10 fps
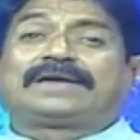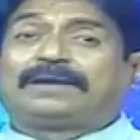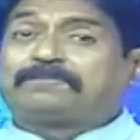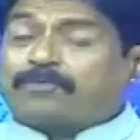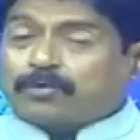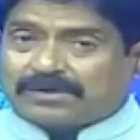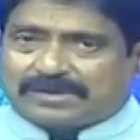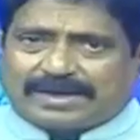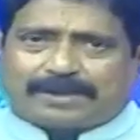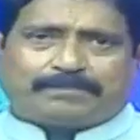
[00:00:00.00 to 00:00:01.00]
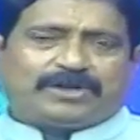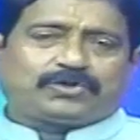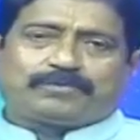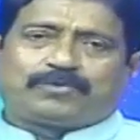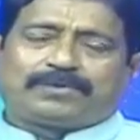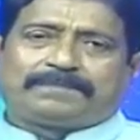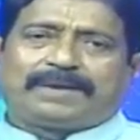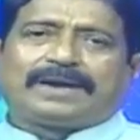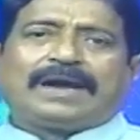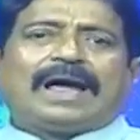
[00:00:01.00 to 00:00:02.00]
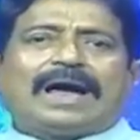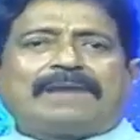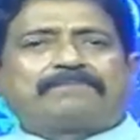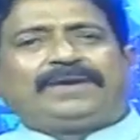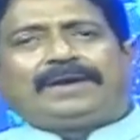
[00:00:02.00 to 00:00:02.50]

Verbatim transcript: যেখানে প্রত্যেক বৃহস্পতিবার আপনি